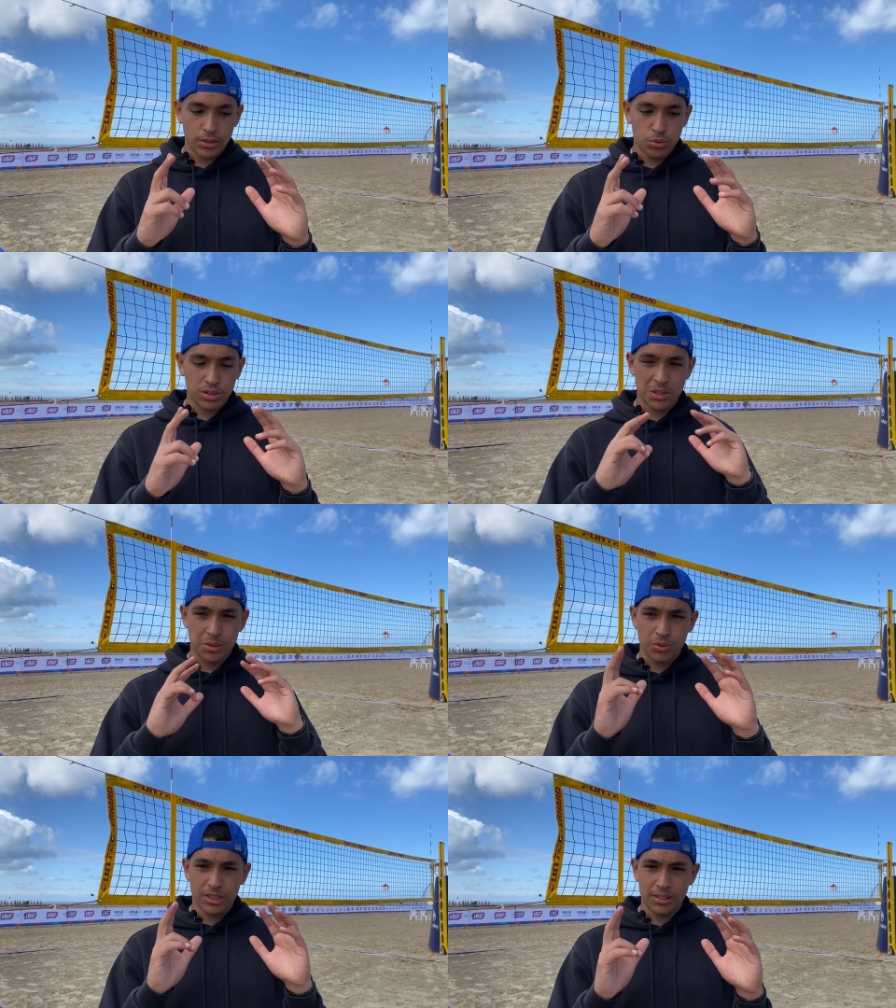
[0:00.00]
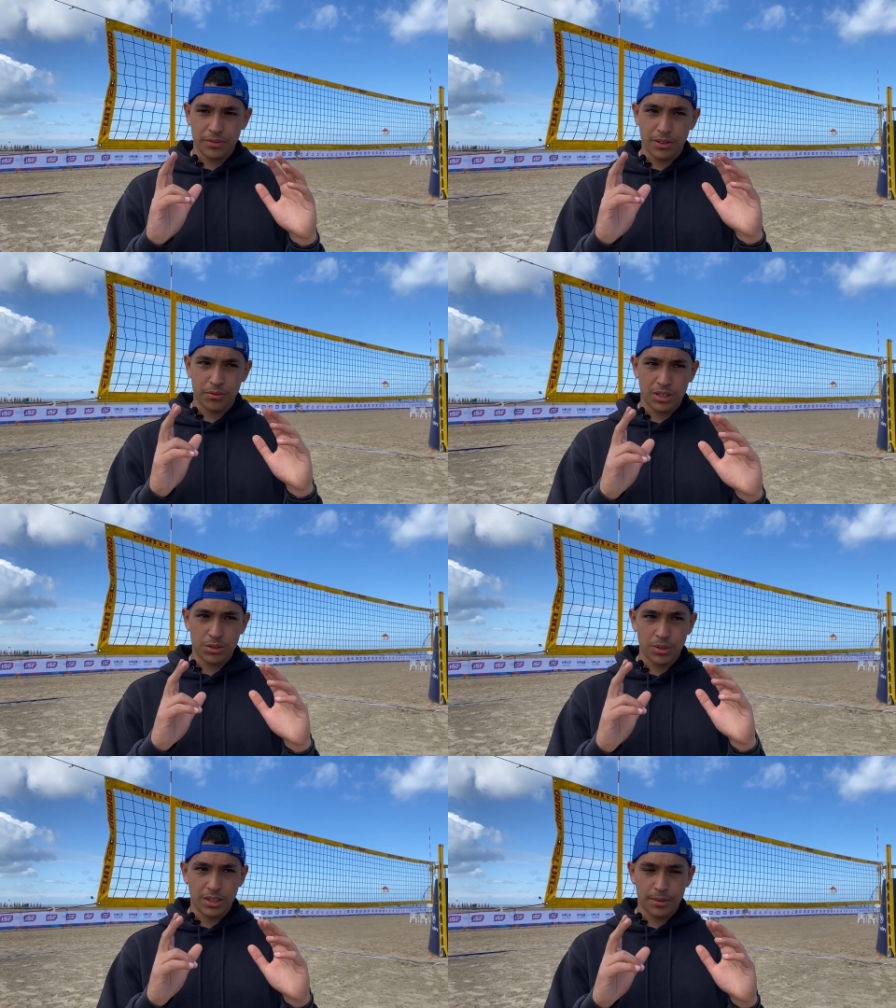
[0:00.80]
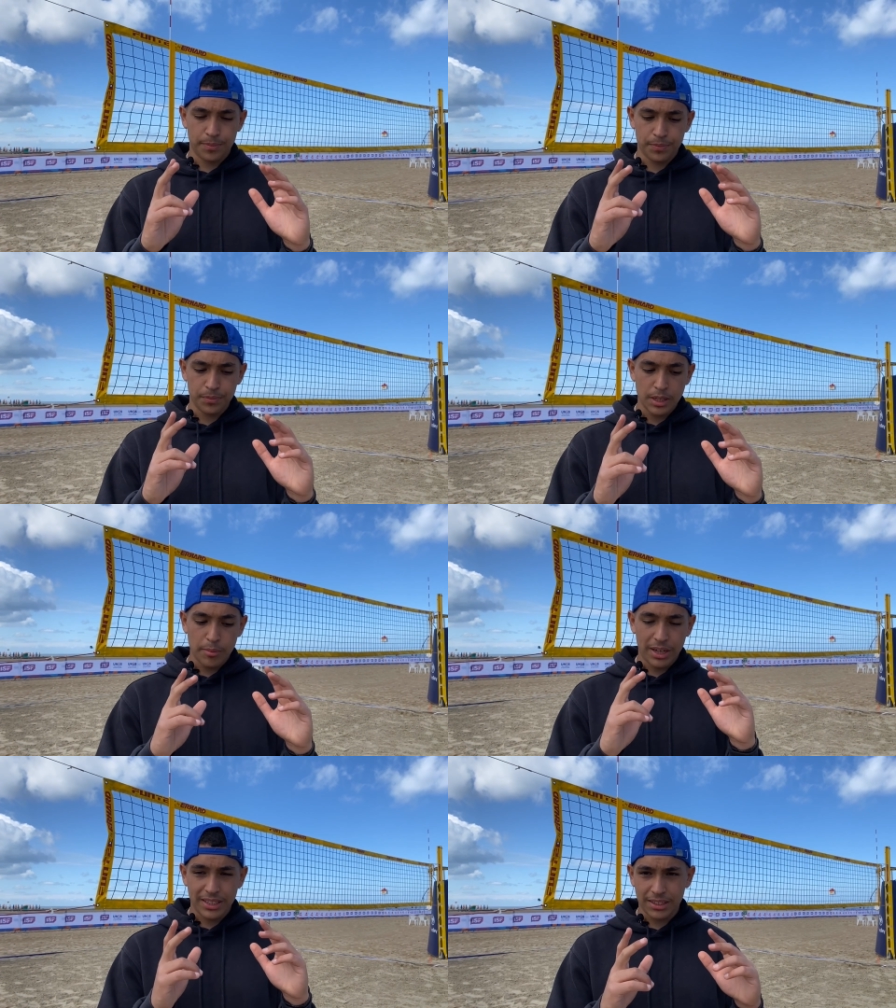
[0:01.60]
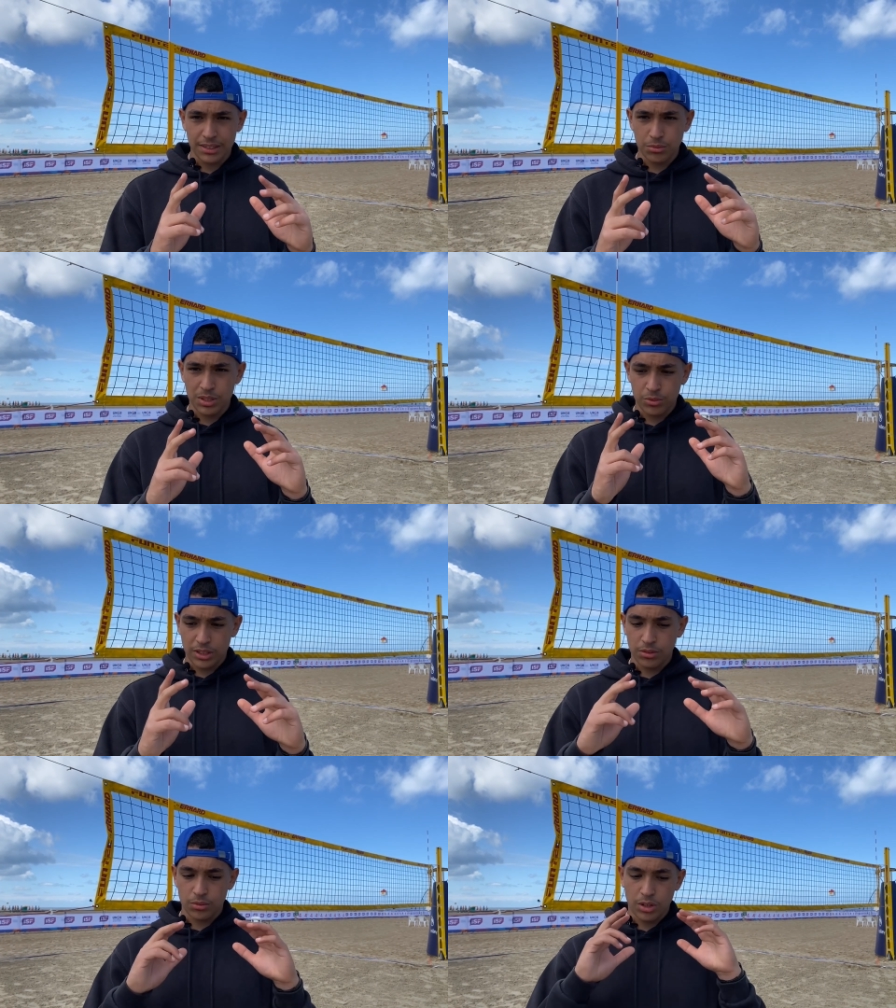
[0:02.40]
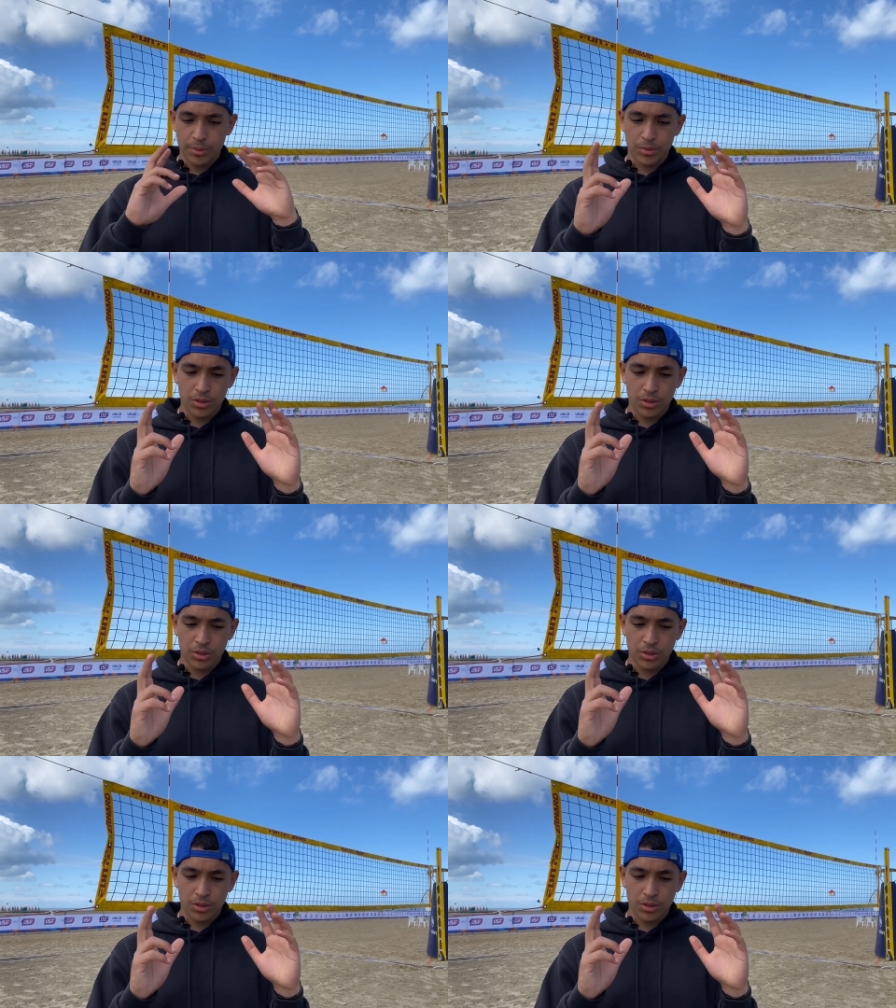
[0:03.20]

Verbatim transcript: touche soit simultanée, enfin, faut qu'elle soit euh, pas alternée, donc simultanée, donc en même